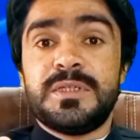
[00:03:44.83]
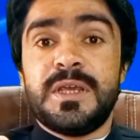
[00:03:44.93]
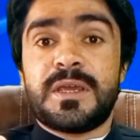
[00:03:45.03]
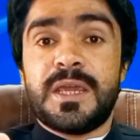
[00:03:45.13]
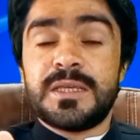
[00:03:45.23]

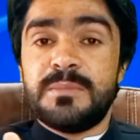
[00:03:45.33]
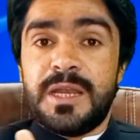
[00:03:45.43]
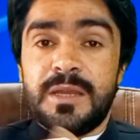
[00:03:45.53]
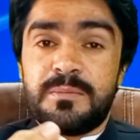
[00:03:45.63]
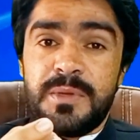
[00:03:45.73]
ये केस
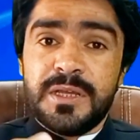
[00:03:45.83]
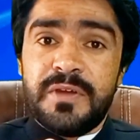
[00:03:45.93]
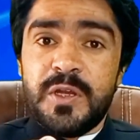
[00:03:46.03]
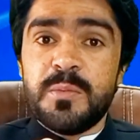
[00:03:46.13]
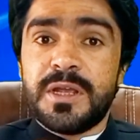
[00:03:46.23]
मैंने एक
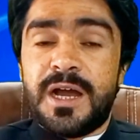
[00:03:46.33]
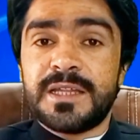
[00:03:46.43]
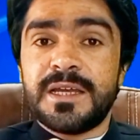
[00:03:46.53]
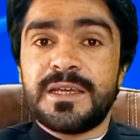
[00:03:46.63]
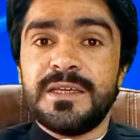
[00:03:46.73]
वीडियो में
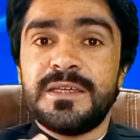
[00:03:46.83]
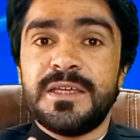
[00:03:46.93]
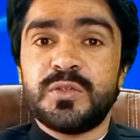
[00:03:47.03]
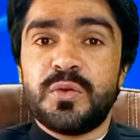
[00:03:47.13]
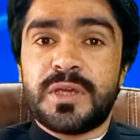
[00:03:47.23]
कहा था कि
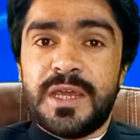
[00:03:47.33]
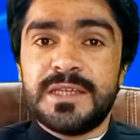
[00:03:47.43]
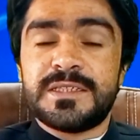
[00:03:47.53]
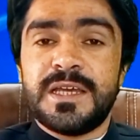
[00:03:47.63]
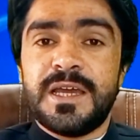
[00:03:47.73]
ये जो
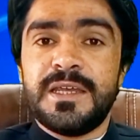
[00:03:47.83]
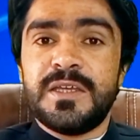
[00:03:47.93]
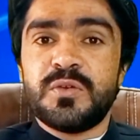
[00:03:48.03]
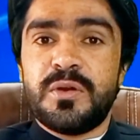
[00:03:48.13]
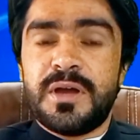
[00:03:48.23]
केस है
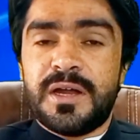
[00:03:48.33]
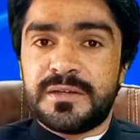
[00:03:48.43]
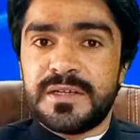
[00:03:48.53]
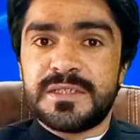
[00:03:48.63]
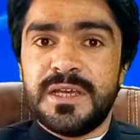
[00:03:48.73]
ये जो
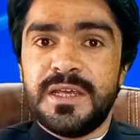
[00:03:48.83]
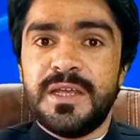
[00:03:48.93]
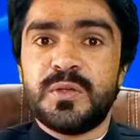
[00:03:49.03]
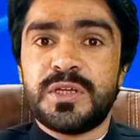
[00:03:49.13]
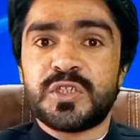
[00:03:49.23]
रस है
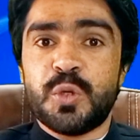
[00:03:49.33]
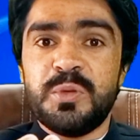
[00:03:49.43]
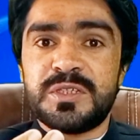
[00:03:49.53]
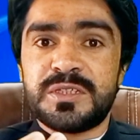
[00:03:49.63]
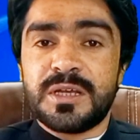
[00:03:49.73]
ये
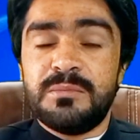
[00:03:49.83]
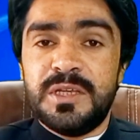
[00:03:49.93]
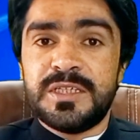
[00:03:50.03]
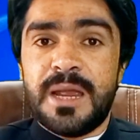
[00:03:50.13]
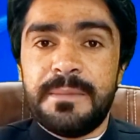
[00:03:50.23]
2024 तक
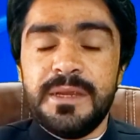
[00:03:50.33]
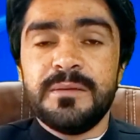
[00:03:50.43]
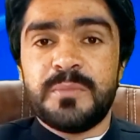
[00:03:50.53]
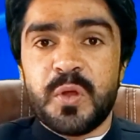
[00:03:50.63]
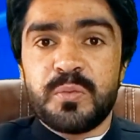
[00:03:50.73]
मिल जाए
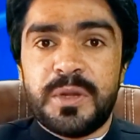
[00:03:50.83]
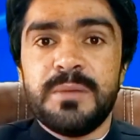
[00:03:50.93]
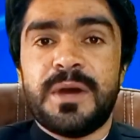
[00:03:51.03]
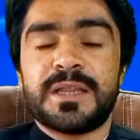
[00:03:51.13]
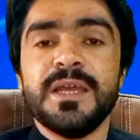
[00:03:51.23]
भी बहुत
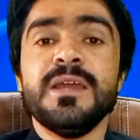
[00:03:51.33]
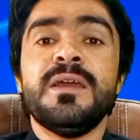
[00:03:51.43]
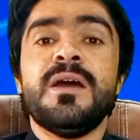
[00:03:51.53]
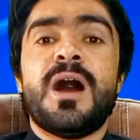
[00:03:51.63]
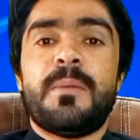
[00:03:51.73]
बड़ी बात है
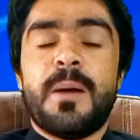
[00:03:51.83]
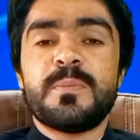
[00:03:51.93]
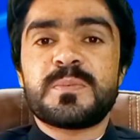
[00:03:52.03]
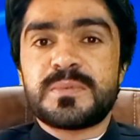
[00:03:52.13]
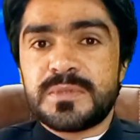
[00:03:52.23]
अब
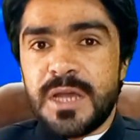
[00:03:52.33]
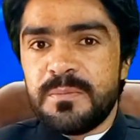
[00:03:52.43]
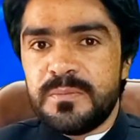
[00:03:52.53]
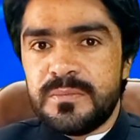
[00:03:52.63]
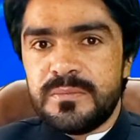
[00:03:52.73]
आप
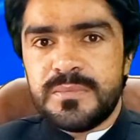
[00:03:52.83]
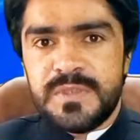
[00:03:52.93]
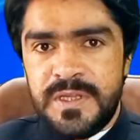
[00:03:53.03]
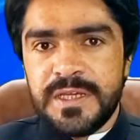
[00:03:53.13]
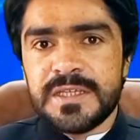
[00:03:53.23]
सब
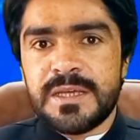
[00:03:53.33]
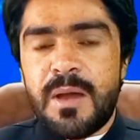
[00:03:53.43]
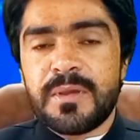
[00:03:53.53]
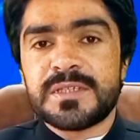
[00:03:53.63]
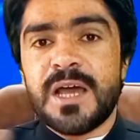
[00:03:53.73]
देखिए सब
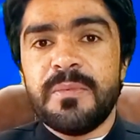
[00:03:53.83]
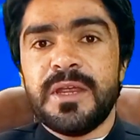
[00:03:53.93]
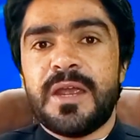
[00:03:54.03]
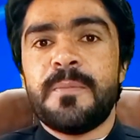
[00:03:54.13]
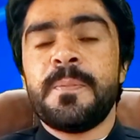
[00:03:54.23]
आपके
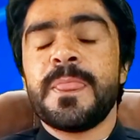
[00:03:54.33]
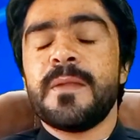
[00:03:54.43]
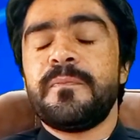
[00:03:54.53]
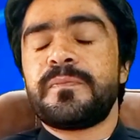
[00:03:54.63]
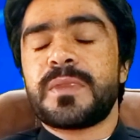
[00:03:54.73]
सामने है
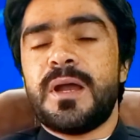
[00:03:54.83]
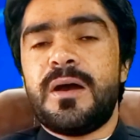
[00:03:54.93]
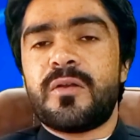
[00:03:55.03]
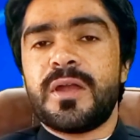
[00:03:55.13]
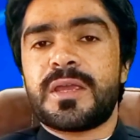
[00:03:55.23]

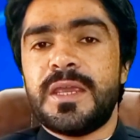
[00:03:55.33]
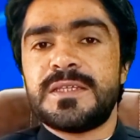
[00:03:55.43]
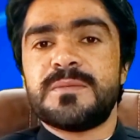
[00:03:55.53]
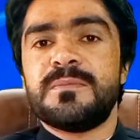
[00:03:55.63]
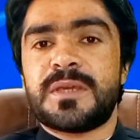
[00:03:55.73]
और
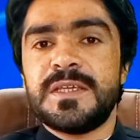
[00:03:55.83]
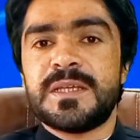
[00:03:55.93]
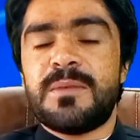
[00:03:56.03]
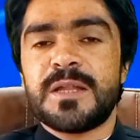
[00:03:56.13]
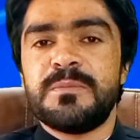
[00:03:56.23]
केस की
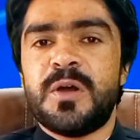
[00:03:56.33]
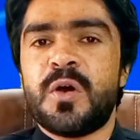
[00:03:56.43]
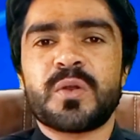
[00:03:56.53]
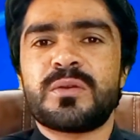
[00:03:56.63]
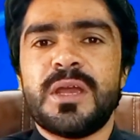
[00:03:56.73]
समात में
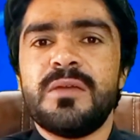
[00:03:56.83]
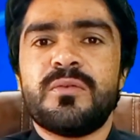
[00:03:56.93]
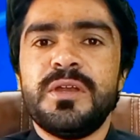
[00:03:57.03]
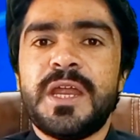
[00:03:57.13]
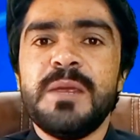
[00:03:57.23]
और कई
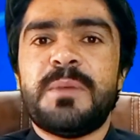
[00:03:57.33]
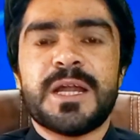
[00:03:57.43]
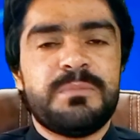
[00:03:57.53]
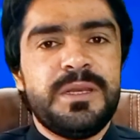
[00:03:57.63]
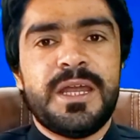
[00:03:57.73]
कोई नई
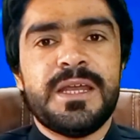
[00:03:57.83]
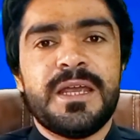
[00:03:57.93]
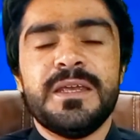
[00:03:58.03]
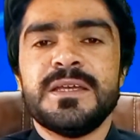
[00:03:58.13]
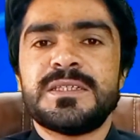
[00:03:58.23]
बात भी नहीं
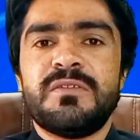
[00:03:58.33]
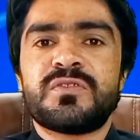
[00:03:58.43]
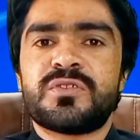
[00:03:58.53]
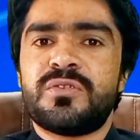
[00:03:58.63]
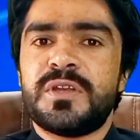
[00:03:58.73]
आई सिर्फ
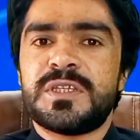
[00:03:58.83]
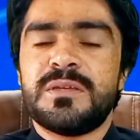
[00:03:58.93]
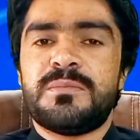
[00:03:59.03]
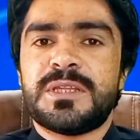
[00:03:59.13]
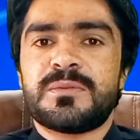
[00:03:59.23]
छोटे
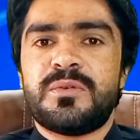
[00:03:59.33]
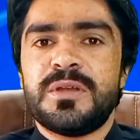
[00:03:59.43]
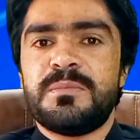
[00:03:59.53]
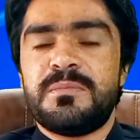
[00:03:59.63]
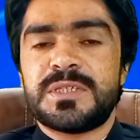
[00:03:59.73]
से मतलब थोड़े